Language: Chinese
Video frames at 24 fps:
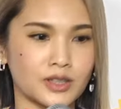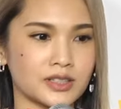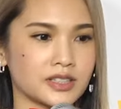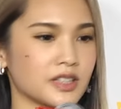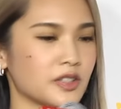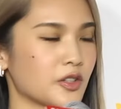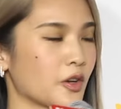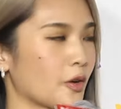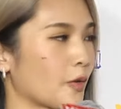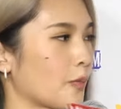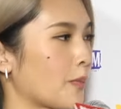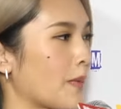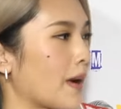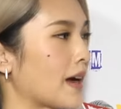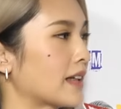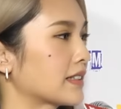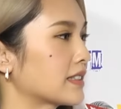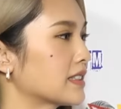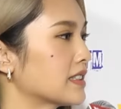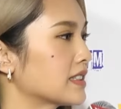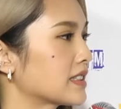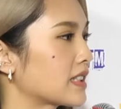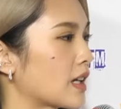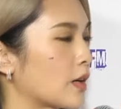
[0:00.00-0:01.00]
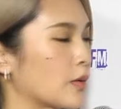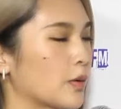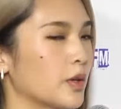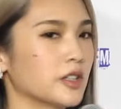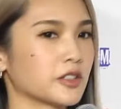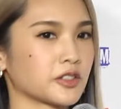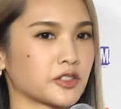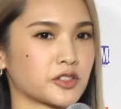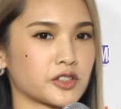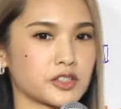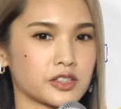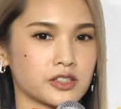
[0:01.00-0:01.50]
管事后她赶紧道
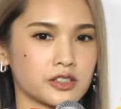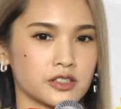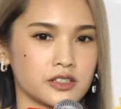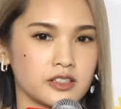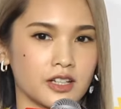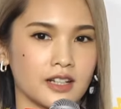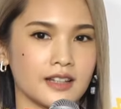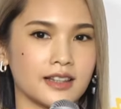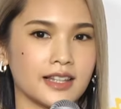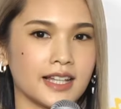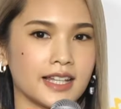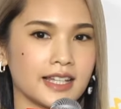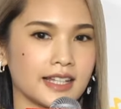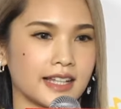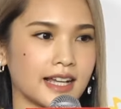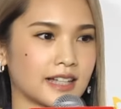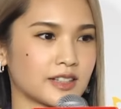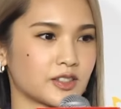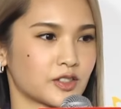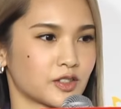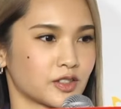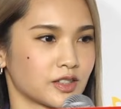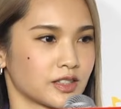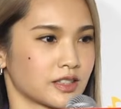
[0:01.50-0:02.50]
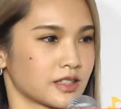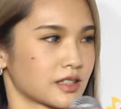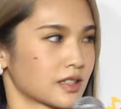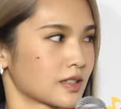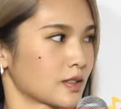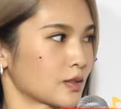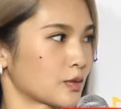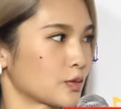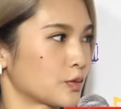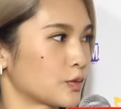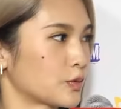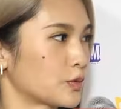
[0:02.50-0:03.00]
歉，仍止不住舆论持
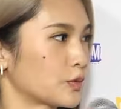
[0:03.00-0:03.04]
续燃